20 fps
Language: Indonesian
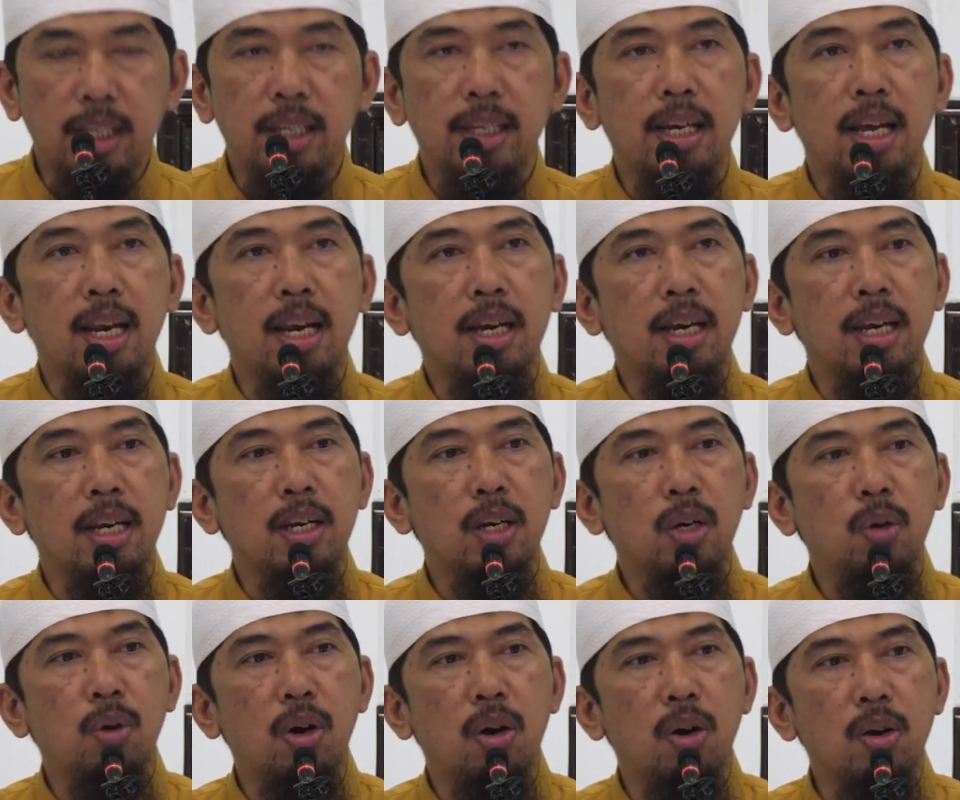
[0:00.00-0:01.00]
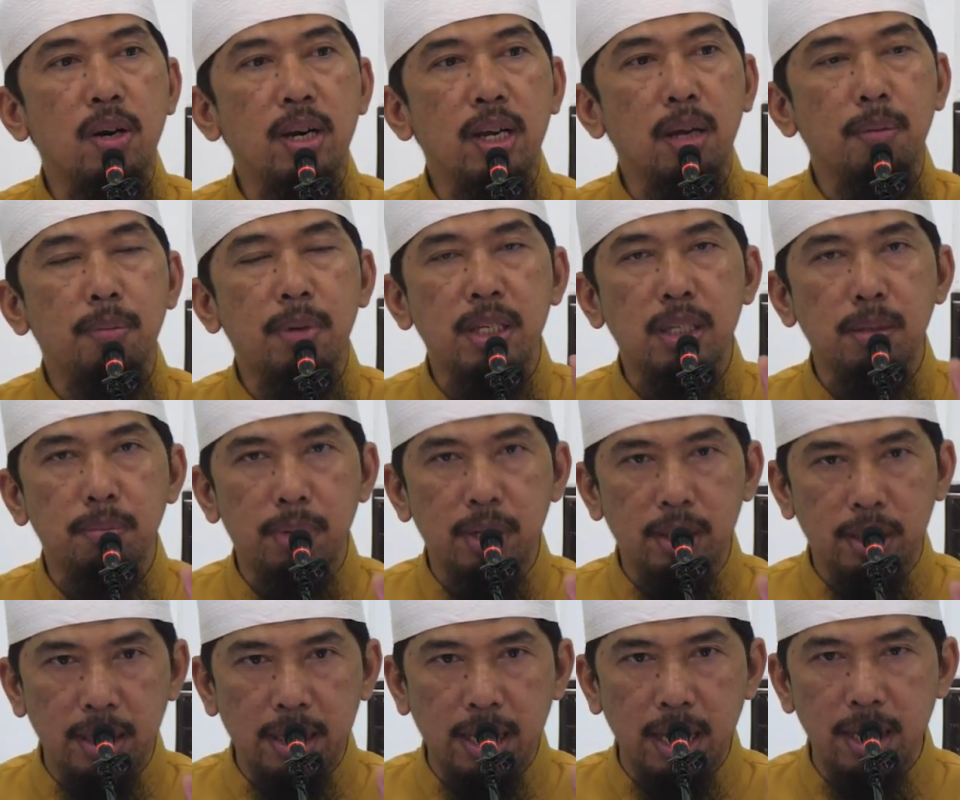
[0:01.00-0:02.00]
tinggalkan dua orang yang
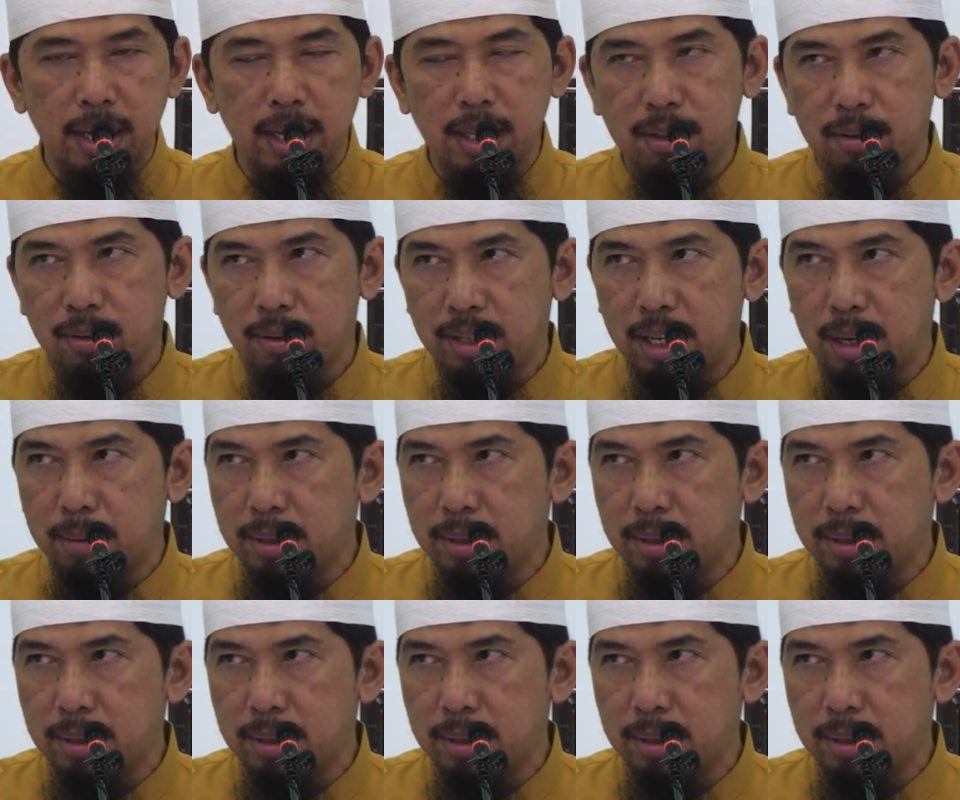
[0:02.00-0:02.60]
masih bertikai itu,